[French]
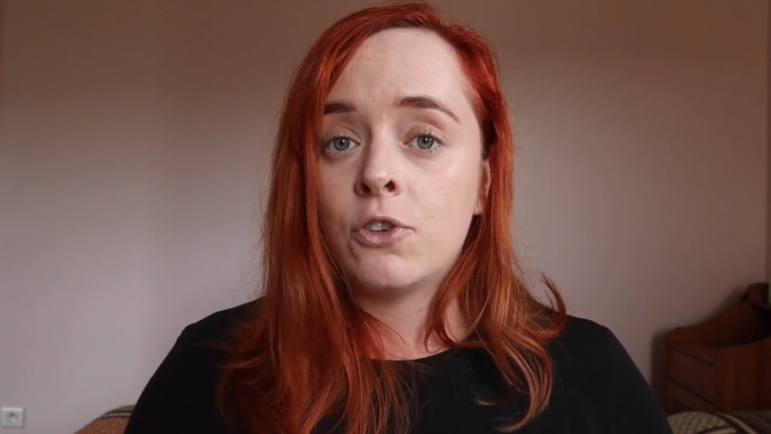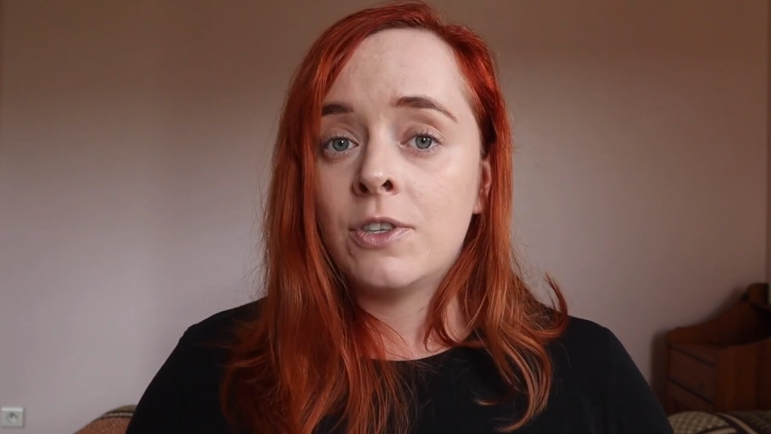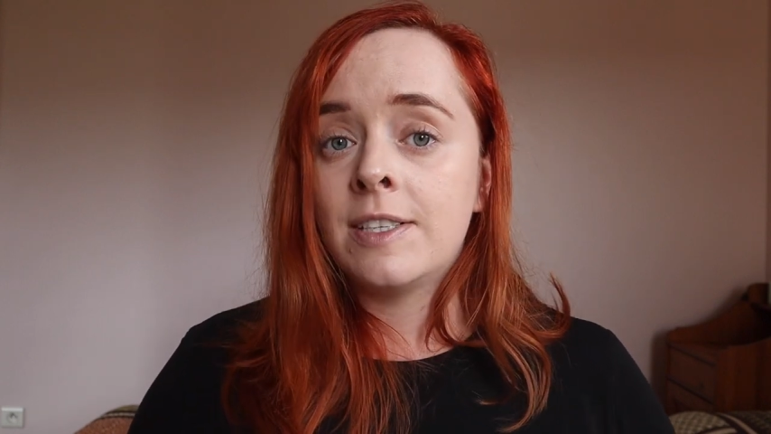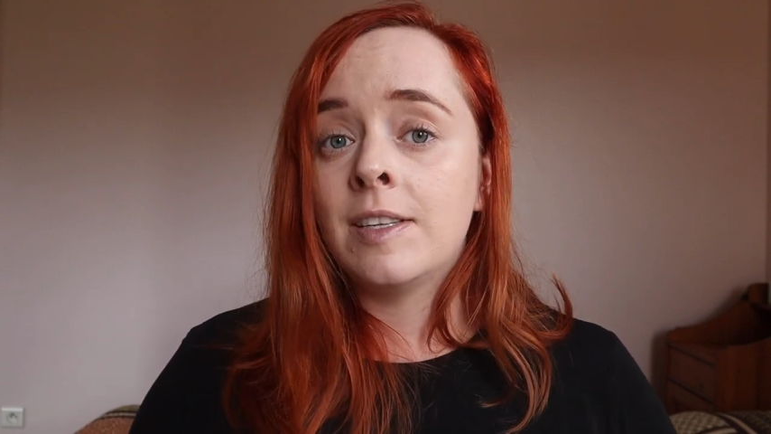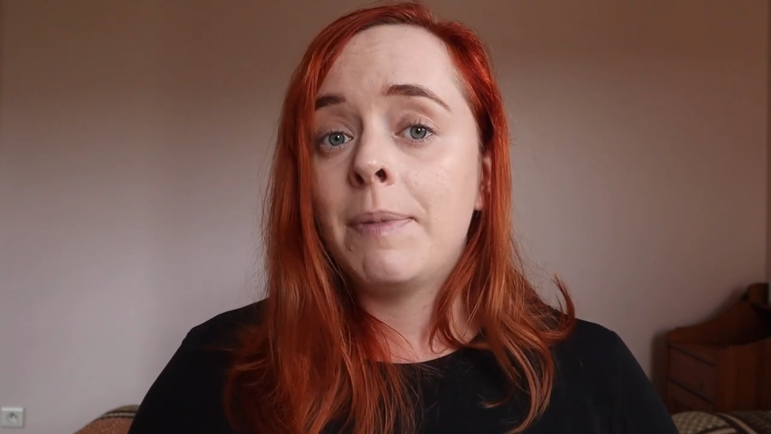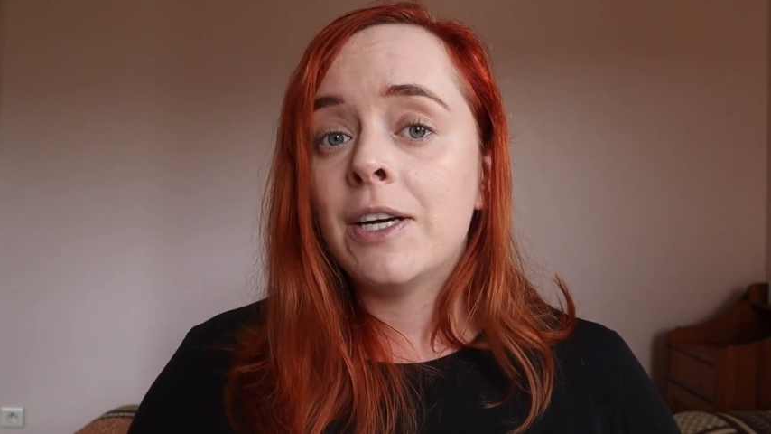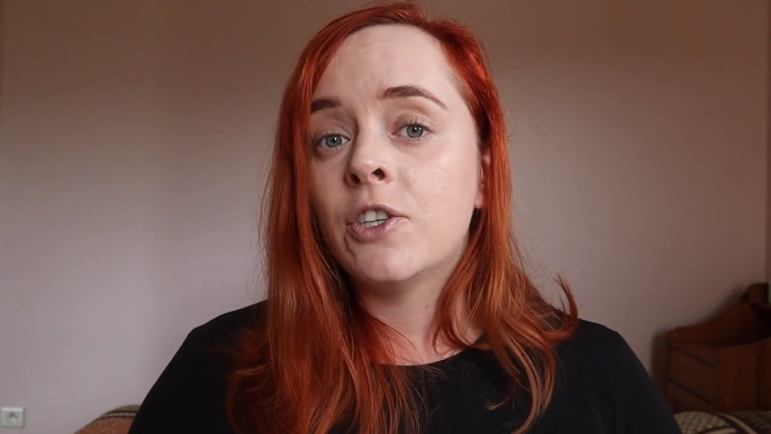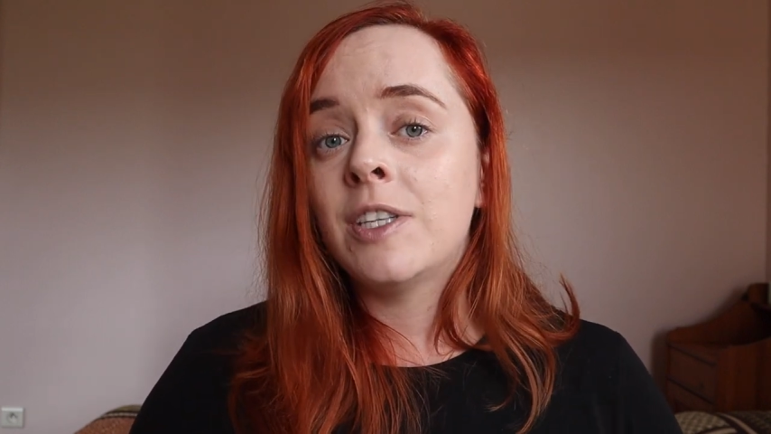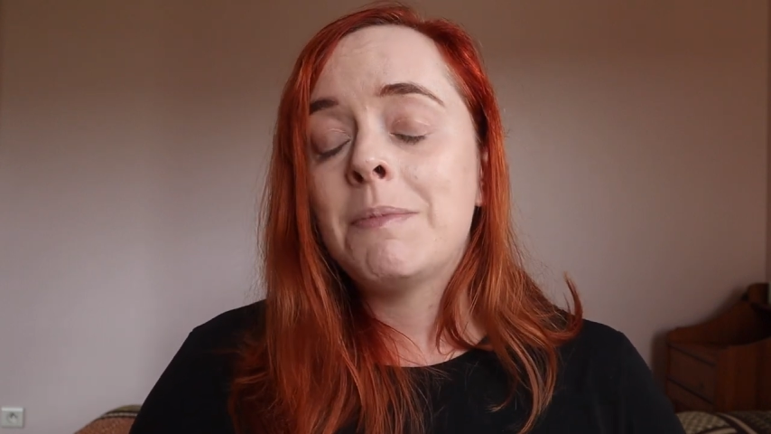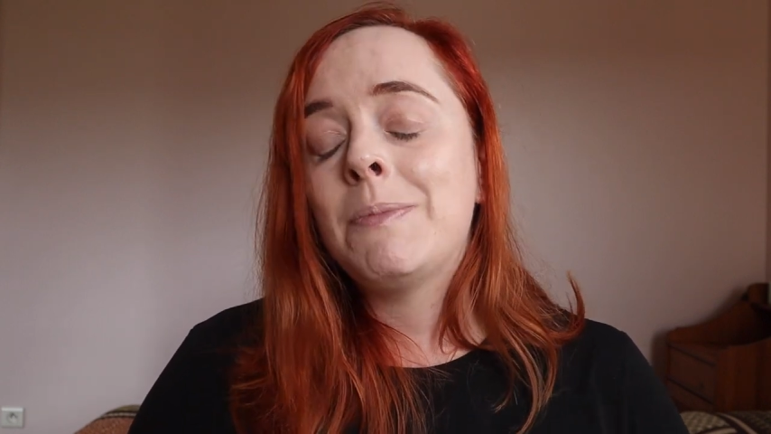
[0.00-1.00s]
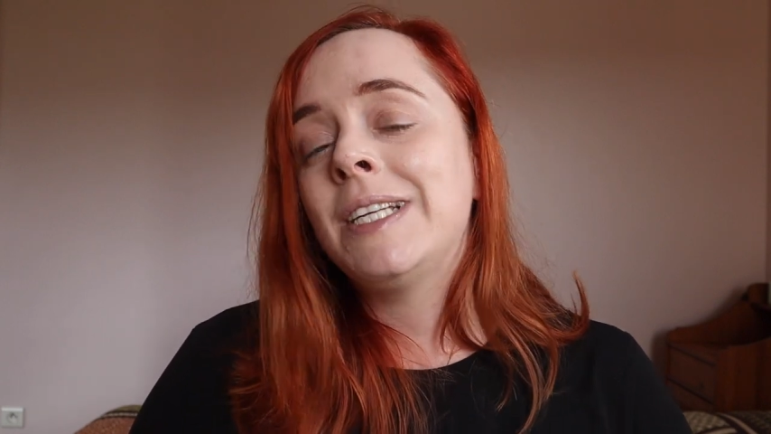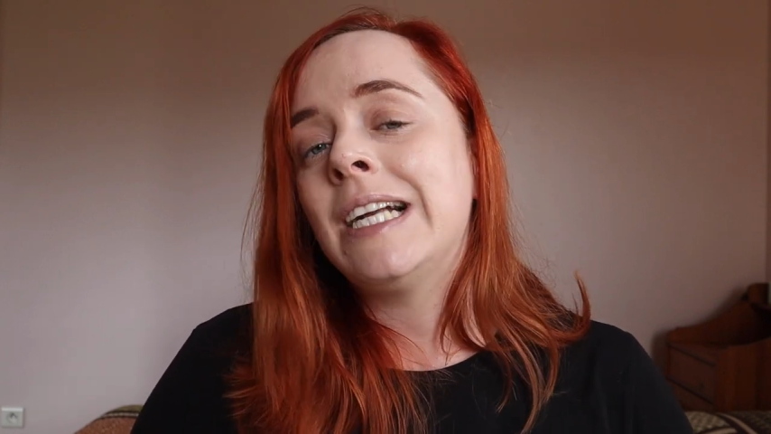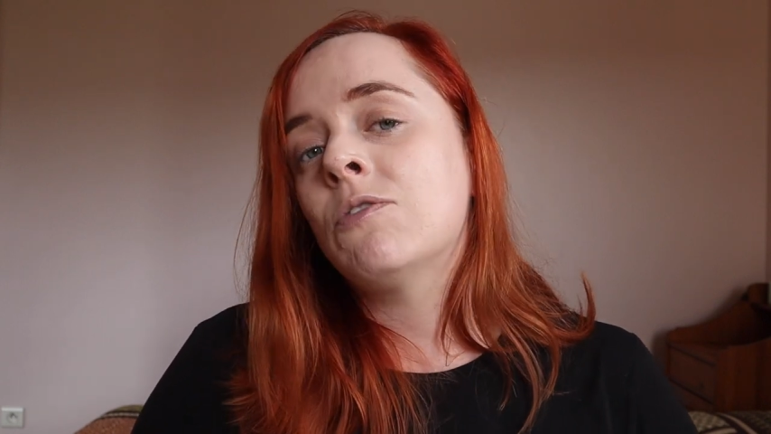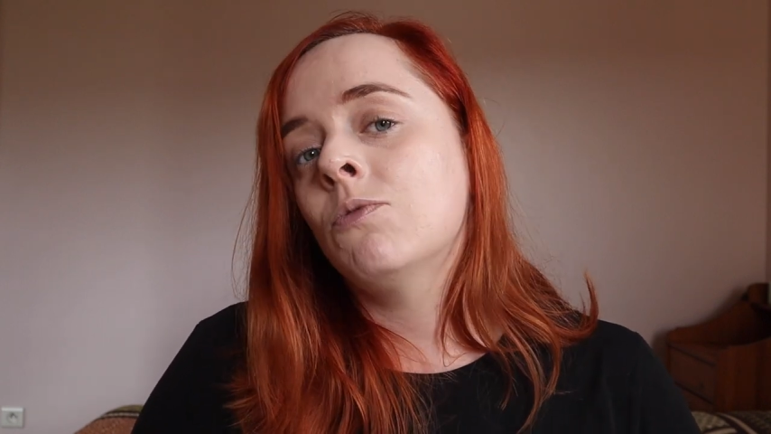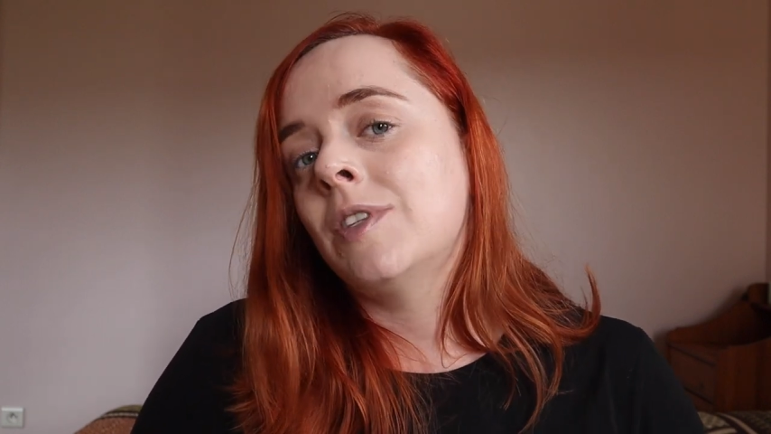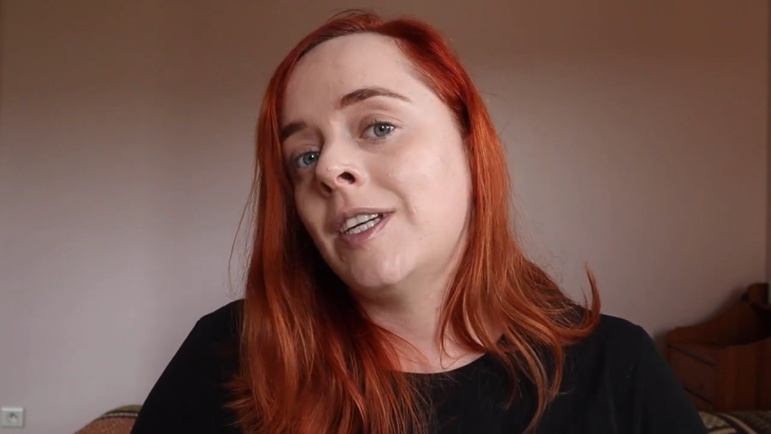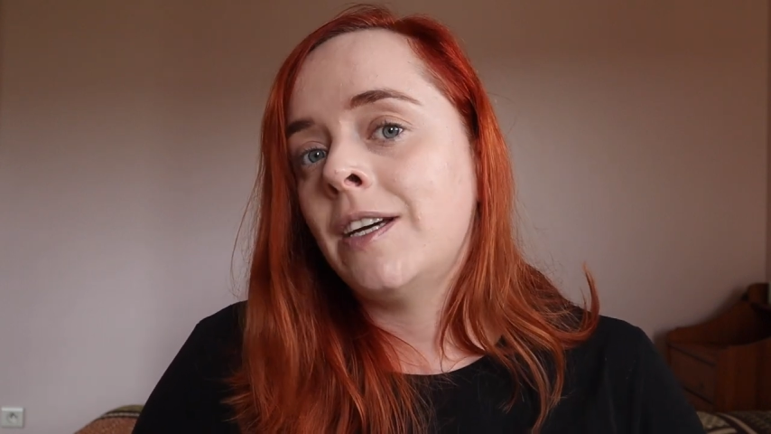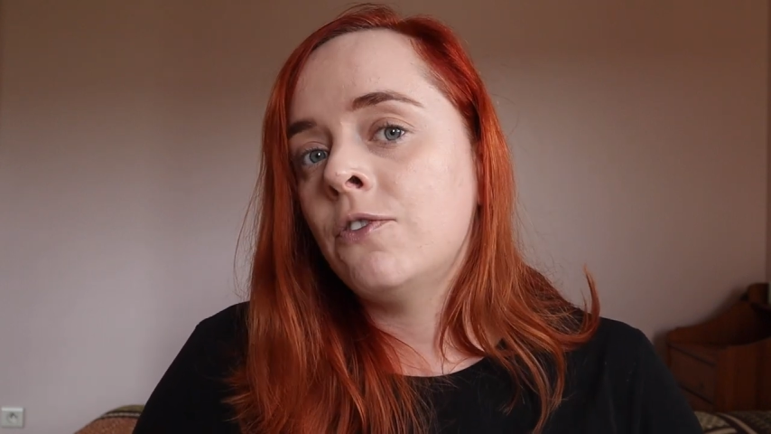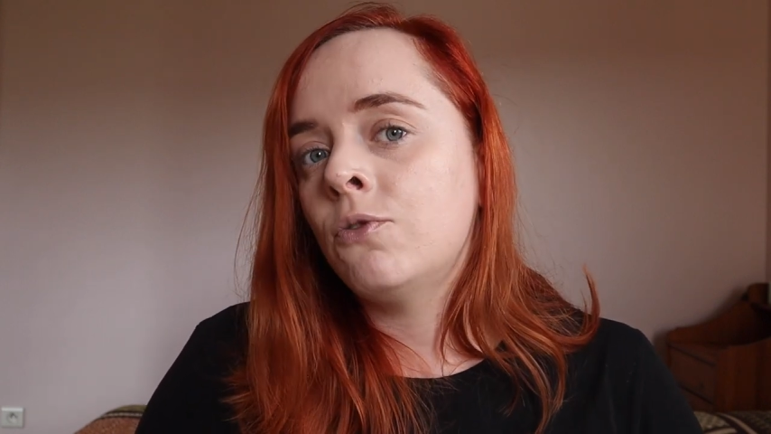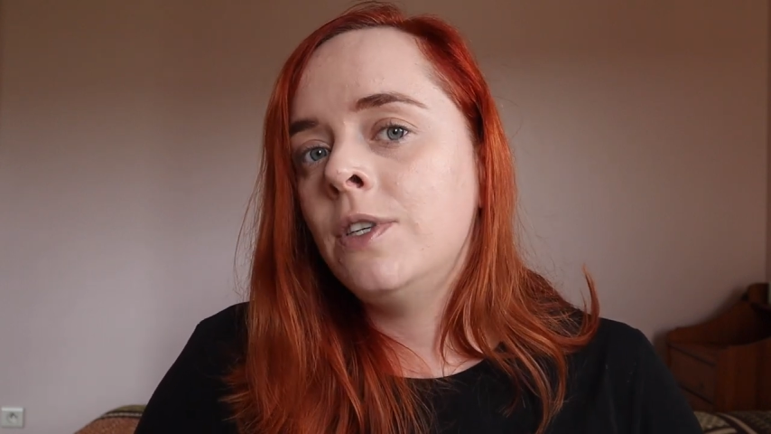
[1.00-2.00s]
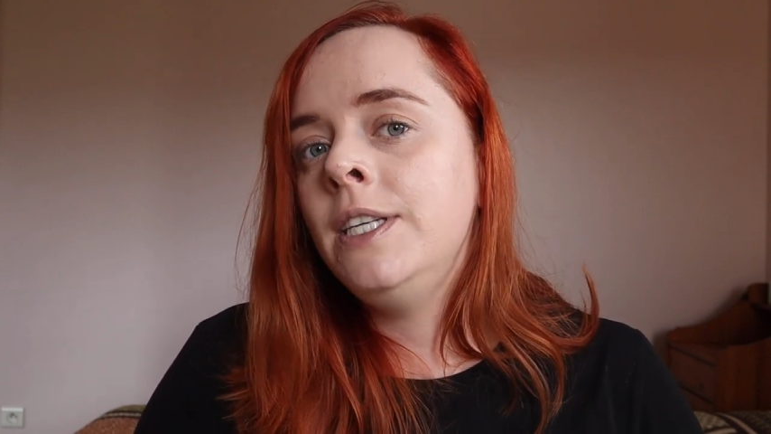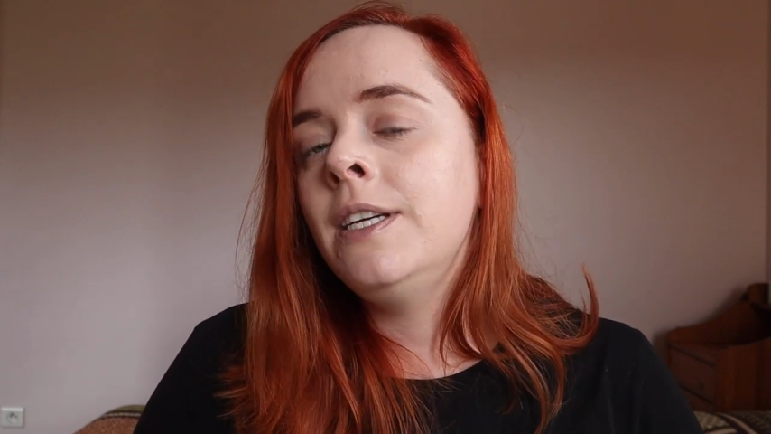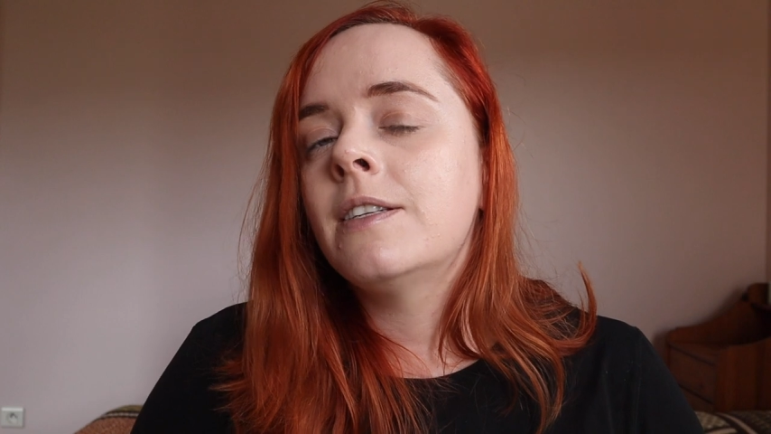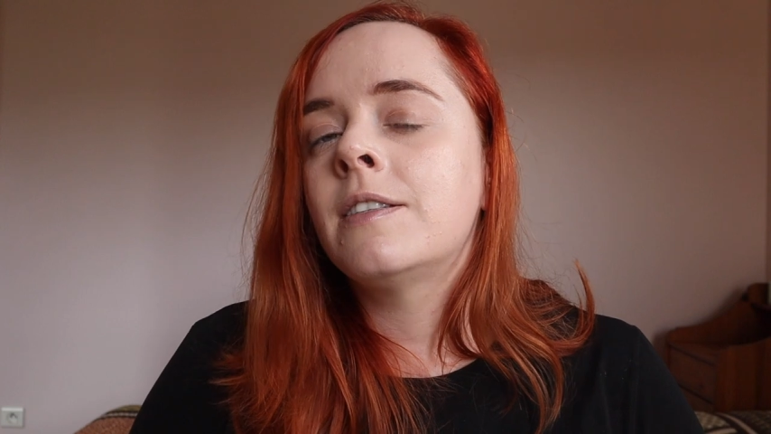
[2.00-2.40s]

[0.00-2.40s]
Je ne les ai pas achetées même si elles sont très jolies.